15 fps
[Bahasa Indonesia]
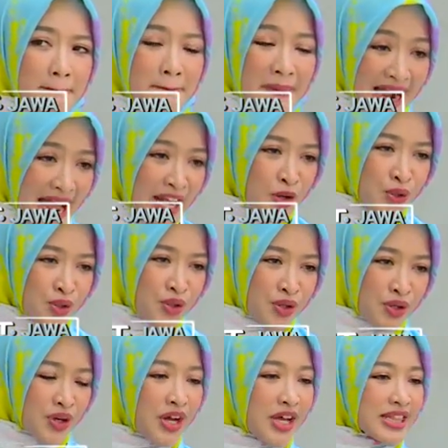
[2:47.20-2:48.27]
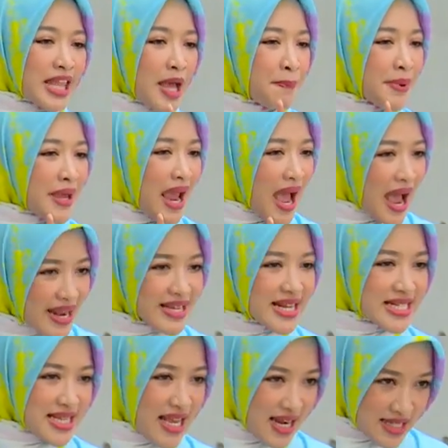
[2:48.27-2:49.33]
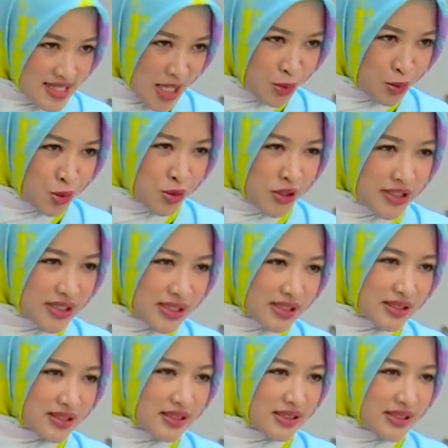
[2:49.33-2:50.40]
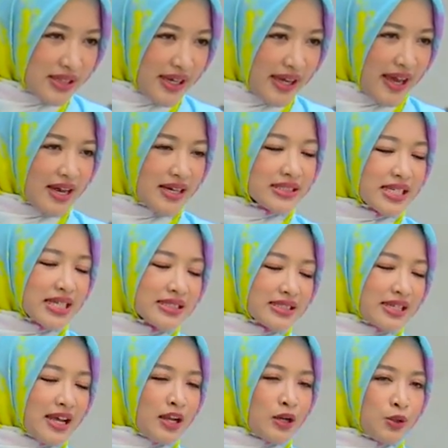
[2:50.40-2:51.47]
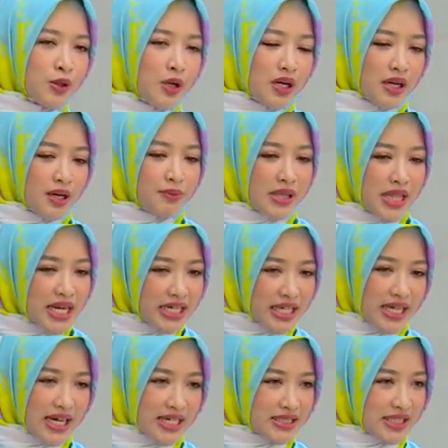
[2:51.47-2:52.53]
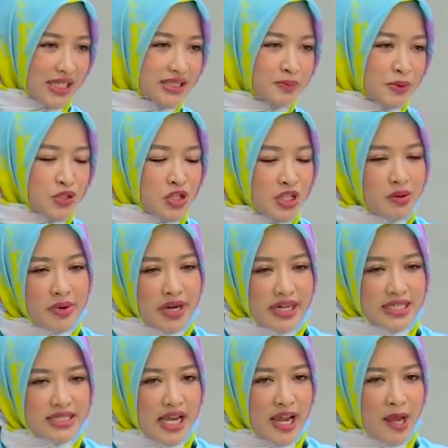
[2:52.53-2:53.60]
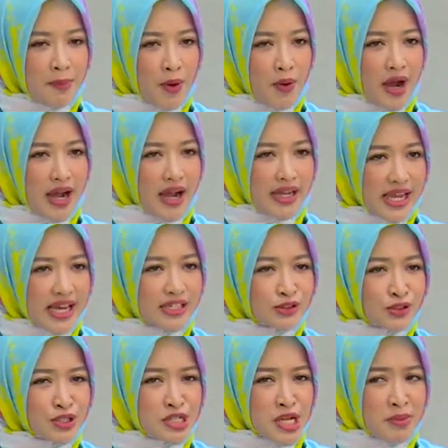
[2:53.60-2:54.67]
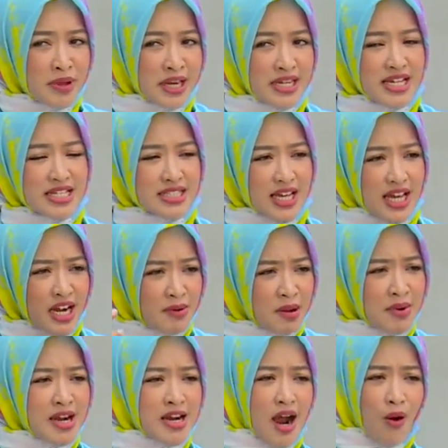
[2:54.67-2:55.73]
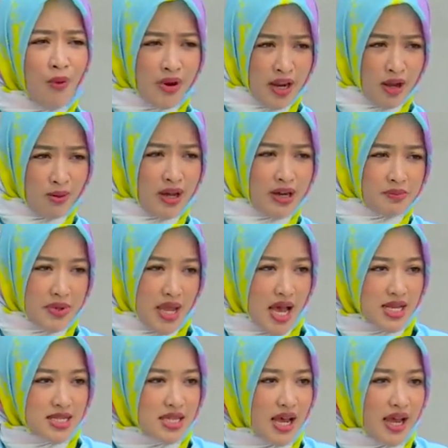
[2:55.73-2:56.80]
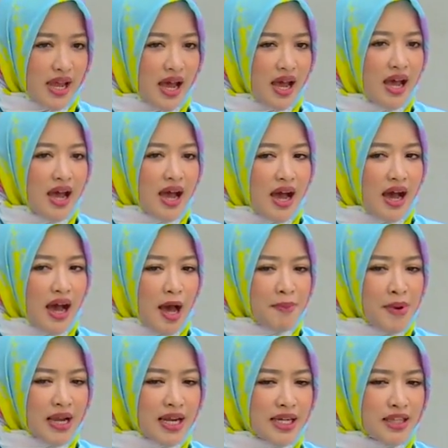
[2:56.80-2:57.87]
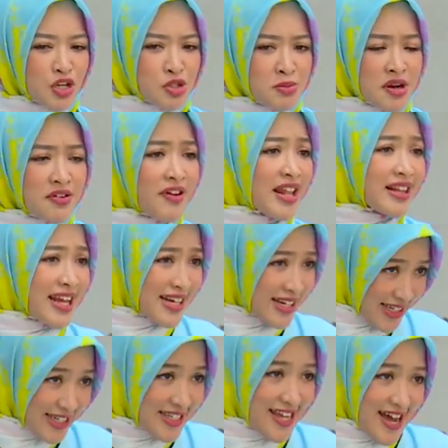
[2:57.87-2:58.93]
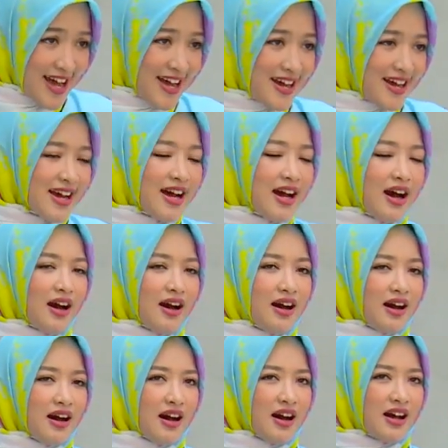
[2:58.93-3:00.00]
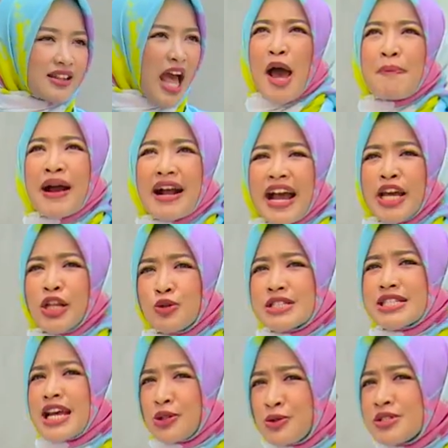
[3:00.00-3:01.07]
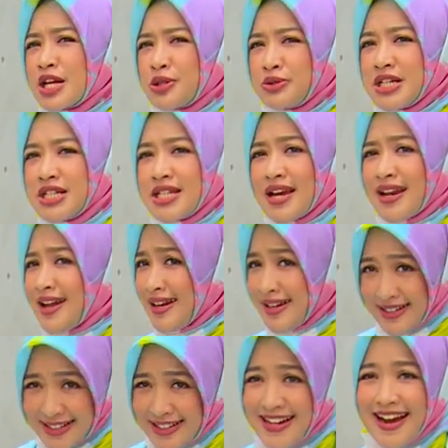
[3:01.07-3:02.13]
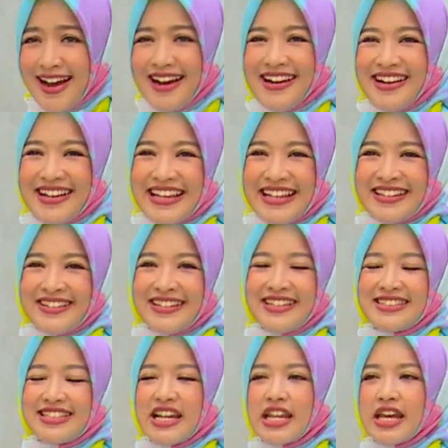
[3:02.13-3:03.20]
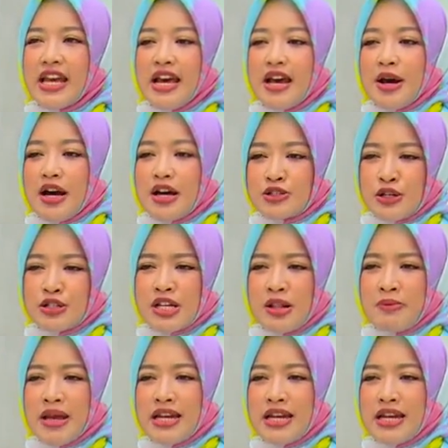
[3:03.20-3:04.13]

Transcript: pengaruh tapi hanya salah satu tools ya saya selalu uh, bilang di kelas-kelas personal branding saya bahwa ya sosial media sekarang memang gaungnya luar biasa ya Uh, apakah kita harus memanfaatkan? Iya. Uh, apakah itu satu-satunya cara? Enggak, gitu. Jadi uh, sosial